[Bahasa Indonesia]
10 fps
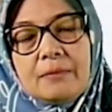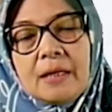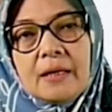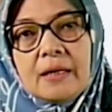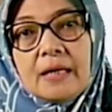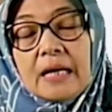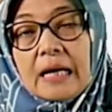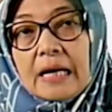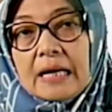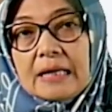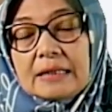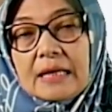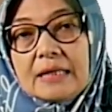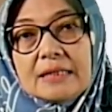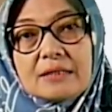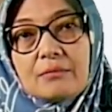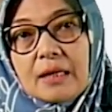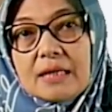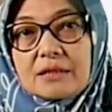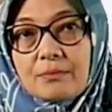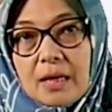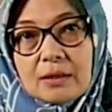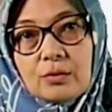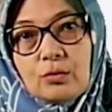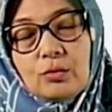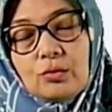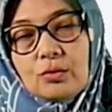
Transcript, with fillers: Nah, karena tadi sebagai sepatu